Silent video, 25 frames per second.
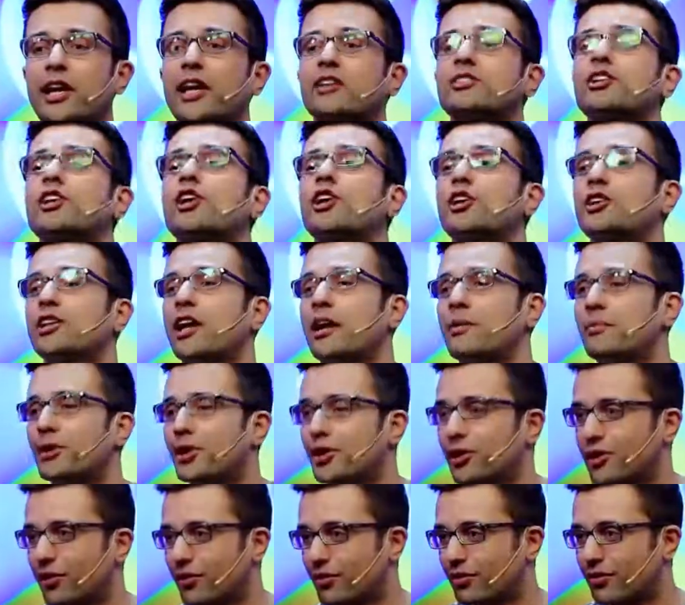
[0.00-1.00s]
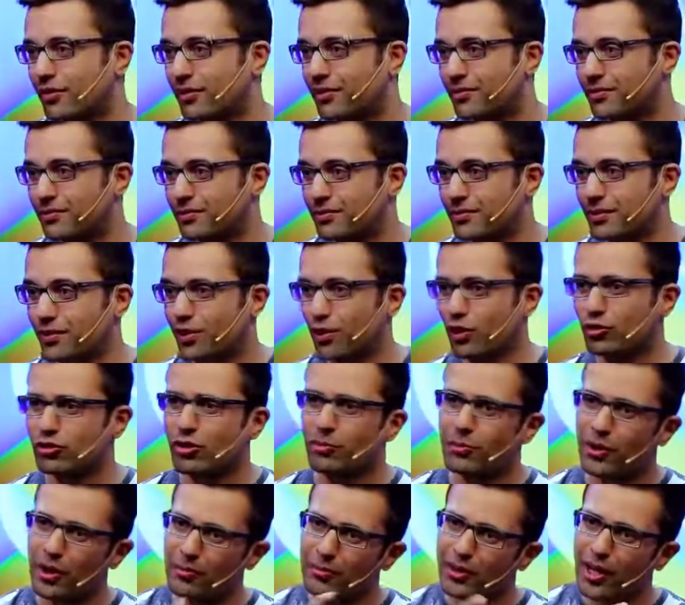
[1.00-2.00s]
कैसे करना है मेडिटेशन और
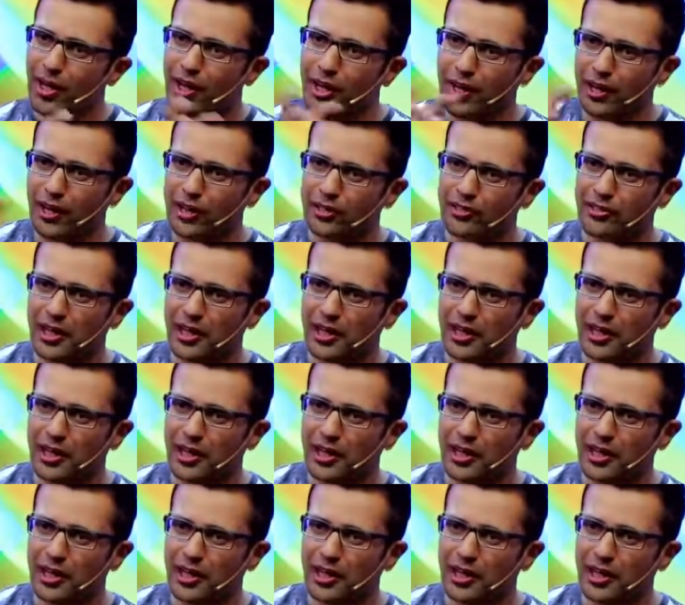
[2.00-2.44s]
सबका अपना अलग अलग